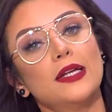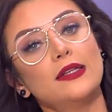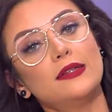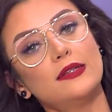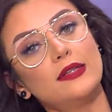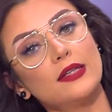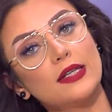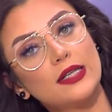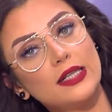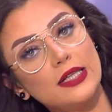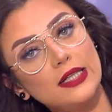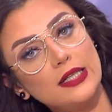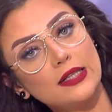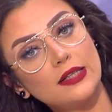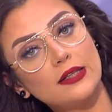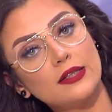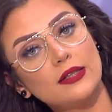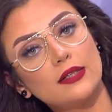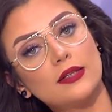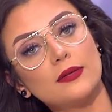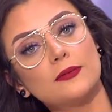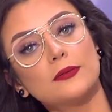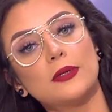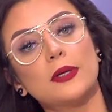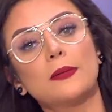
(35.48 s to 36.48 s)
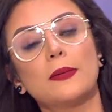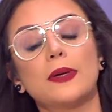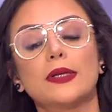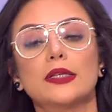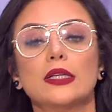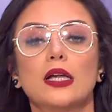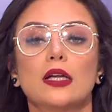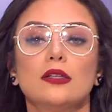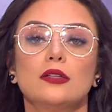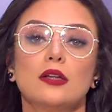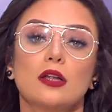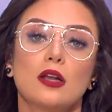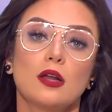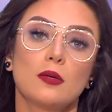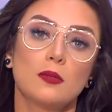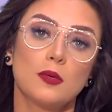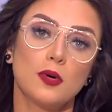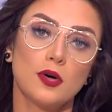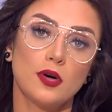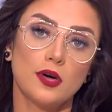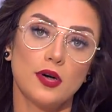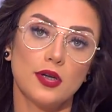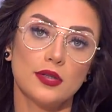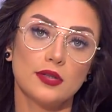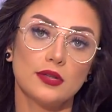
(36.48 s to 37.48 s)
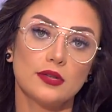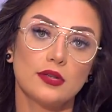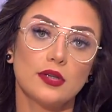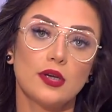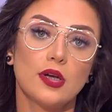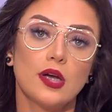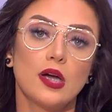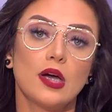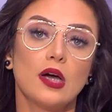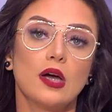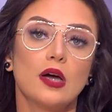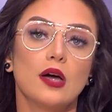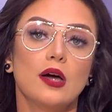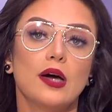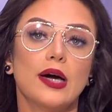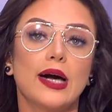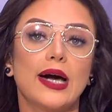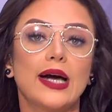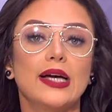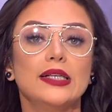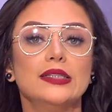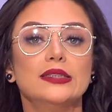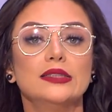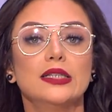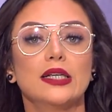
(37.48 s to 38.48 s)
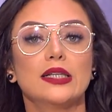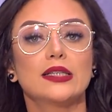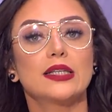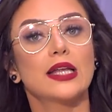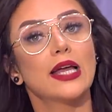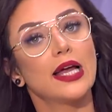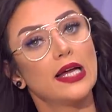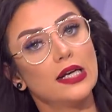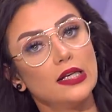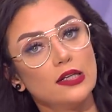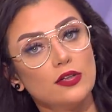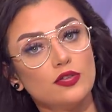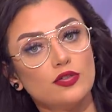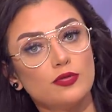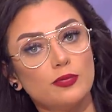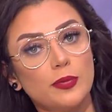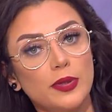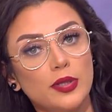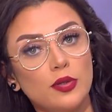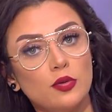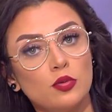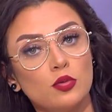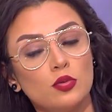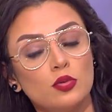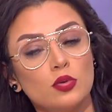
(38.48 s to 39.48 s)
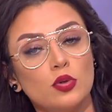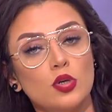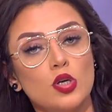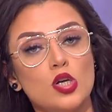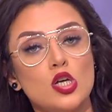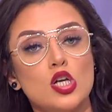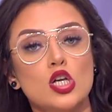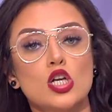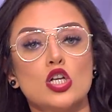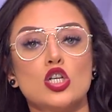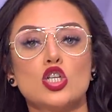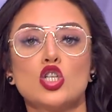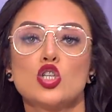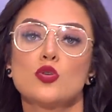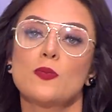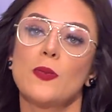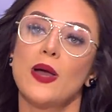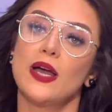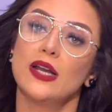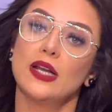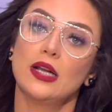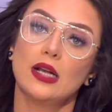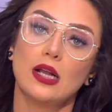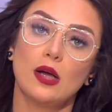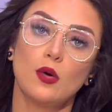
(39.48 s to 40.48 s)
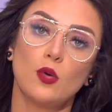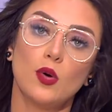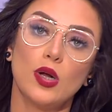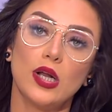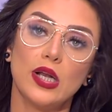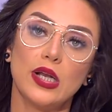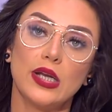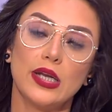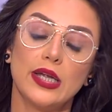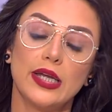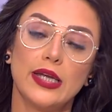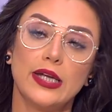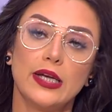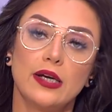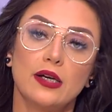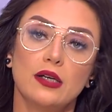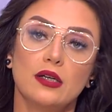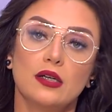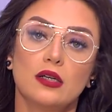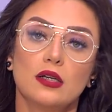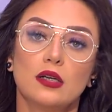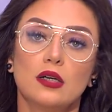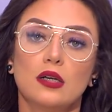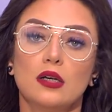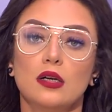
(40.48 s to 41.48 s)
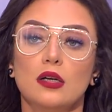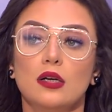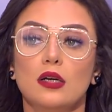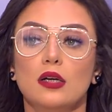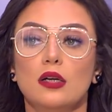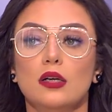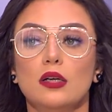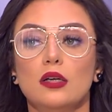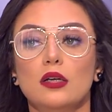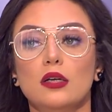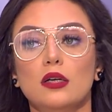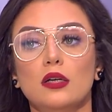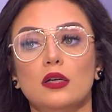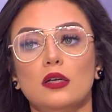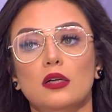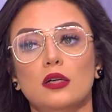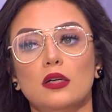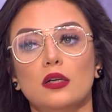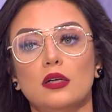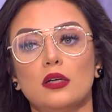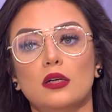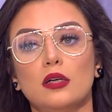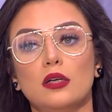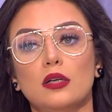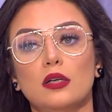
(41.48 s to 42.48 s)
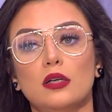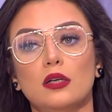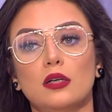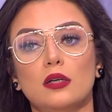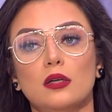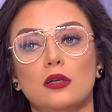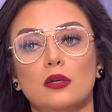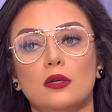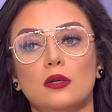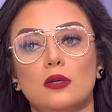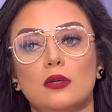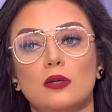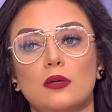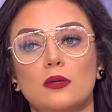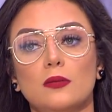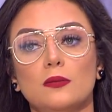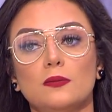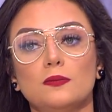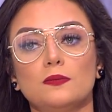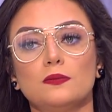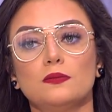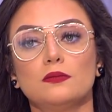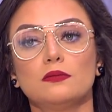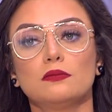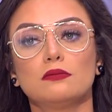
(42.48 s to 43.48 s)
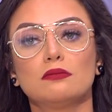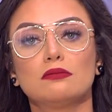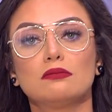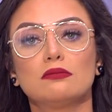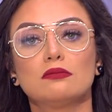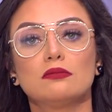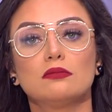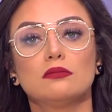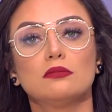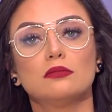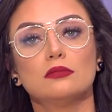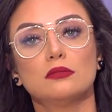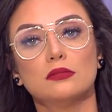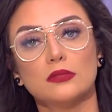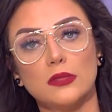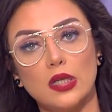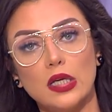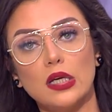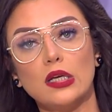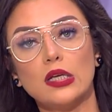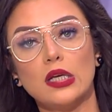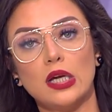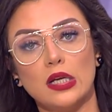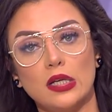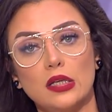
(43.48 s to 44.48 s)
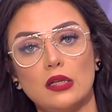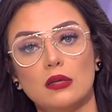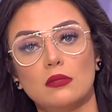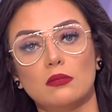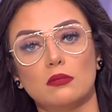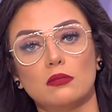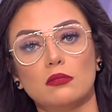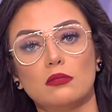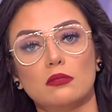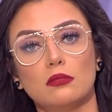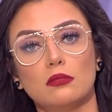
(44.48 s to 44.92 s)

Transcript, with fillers: آه تغيير طبعا عندها طلبات عايزه تخلف منه اشمعنى الاولانيه آه يعني